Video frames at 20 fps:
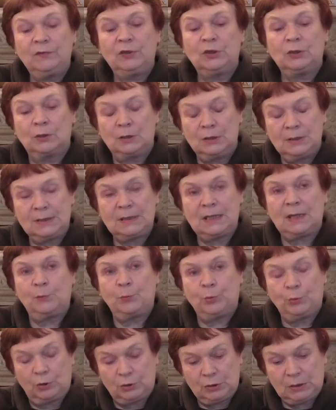w okolicach
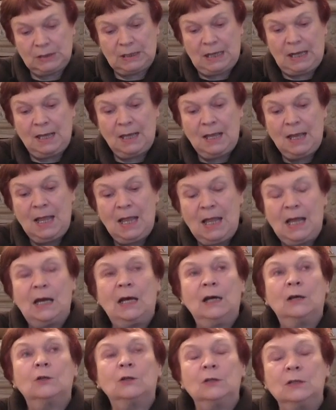Płocka.
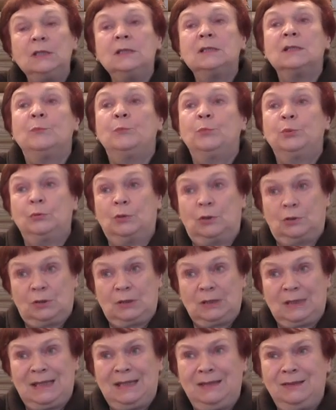A okolice
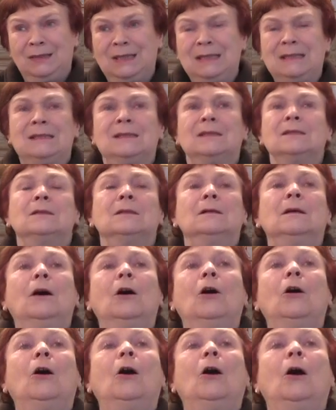Płocka to jest
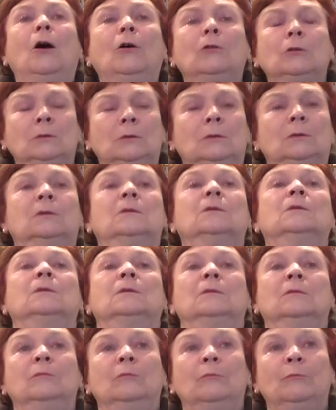od
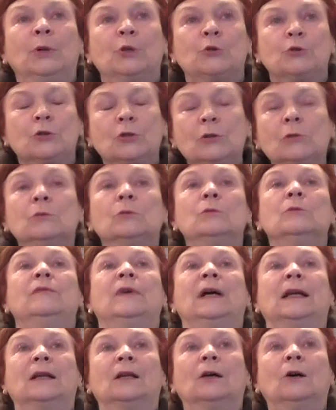
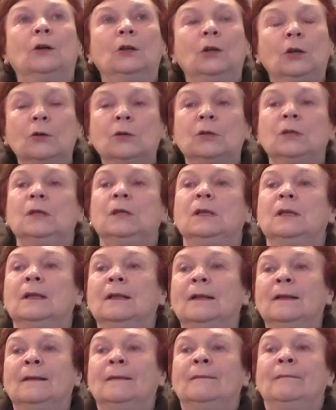początków archeologii
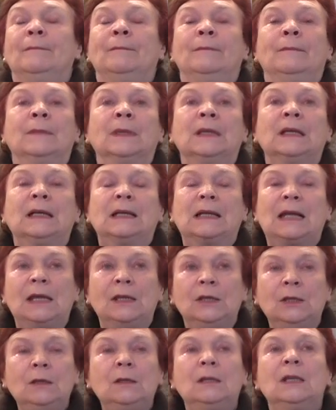
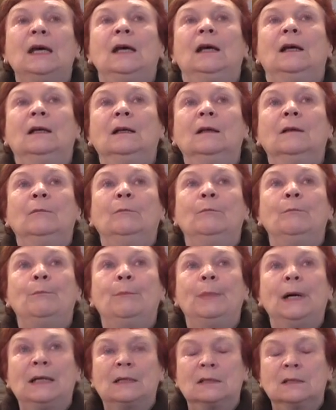kraina
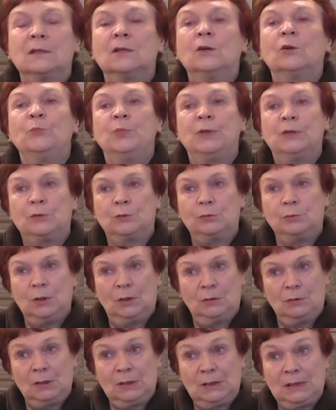bardzo
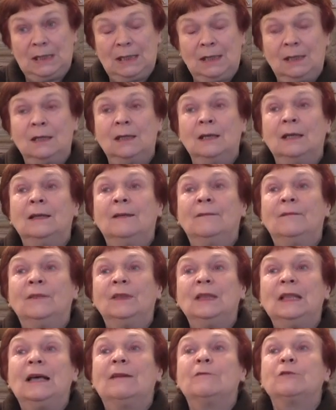obiecująca
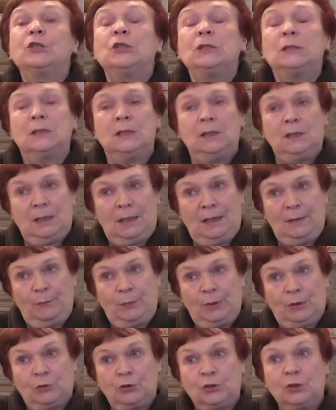dla wszystkich
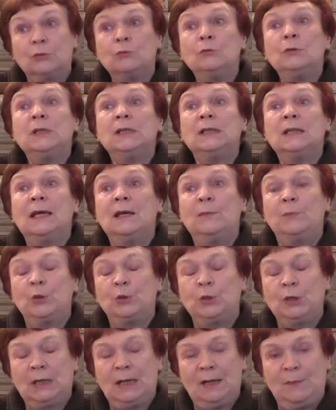epok, szczególnie dla
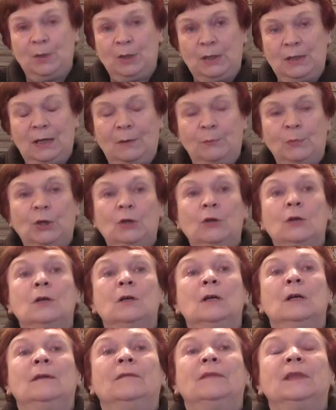epoki kamienia, bo
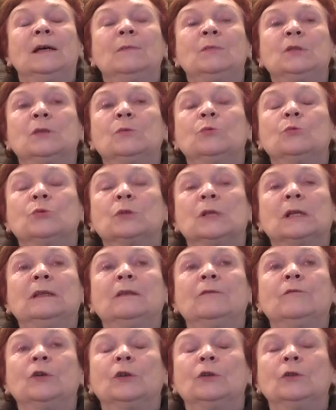tam są
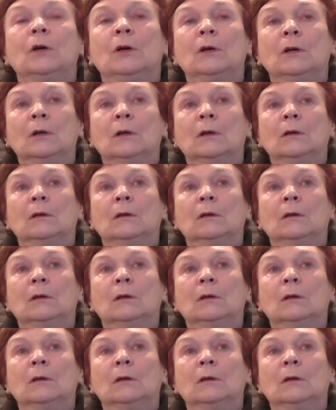usadowiono